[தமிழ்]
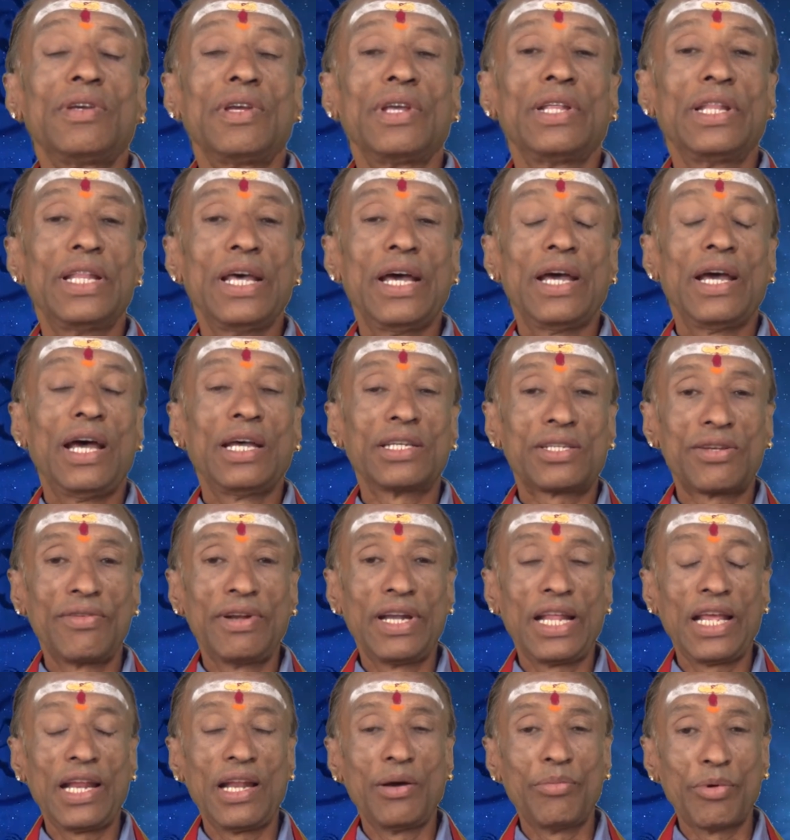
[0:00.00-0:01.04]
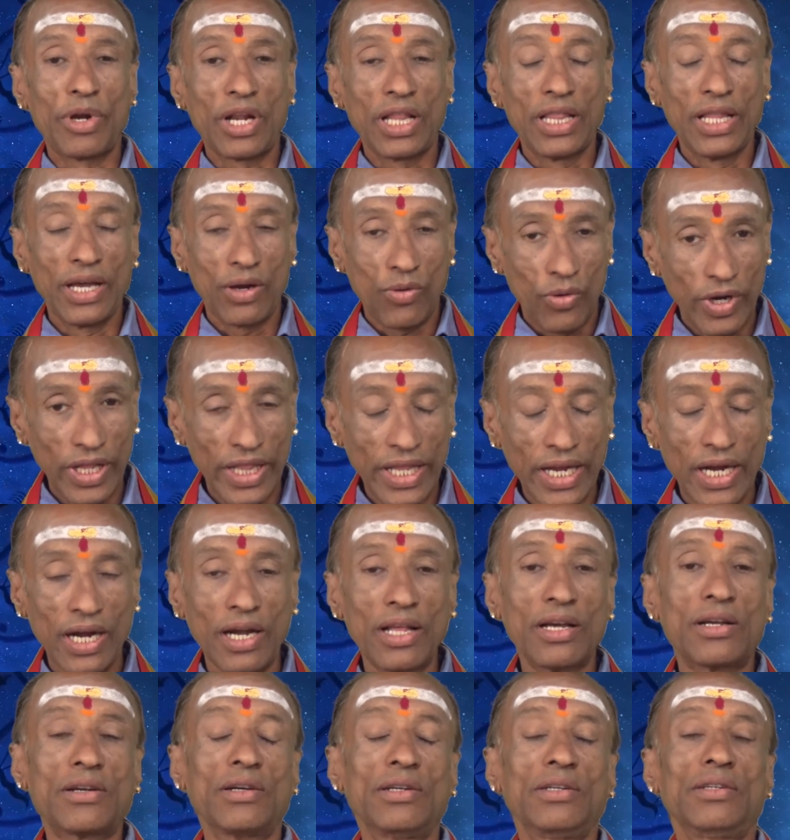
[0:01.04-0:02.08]
இந்த அஸ்வினியில் பிறந்த
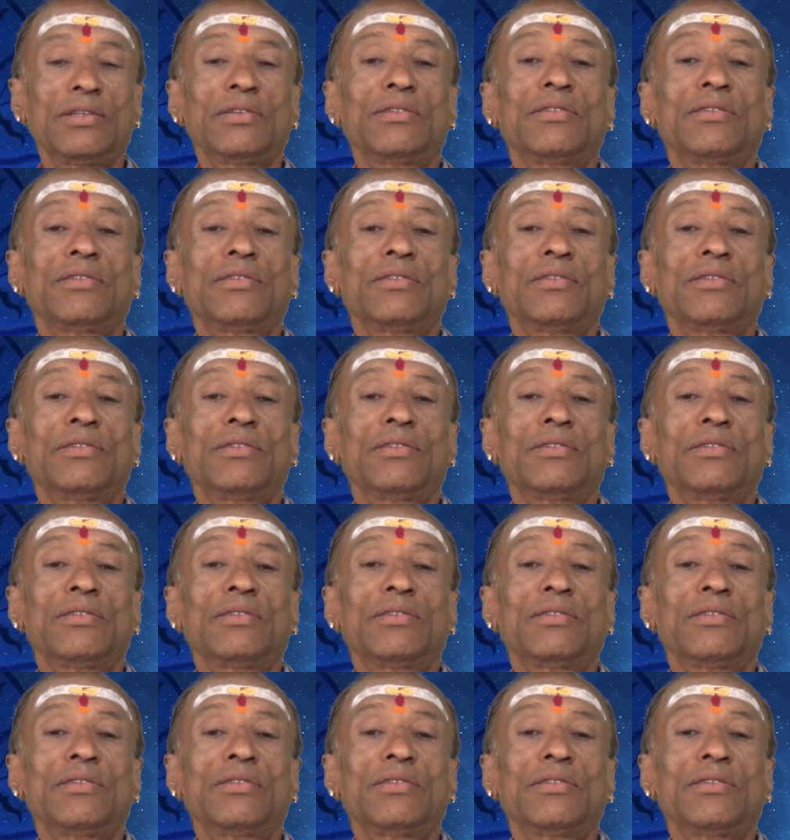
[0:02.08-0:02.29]
குழந்தைகளுக்கு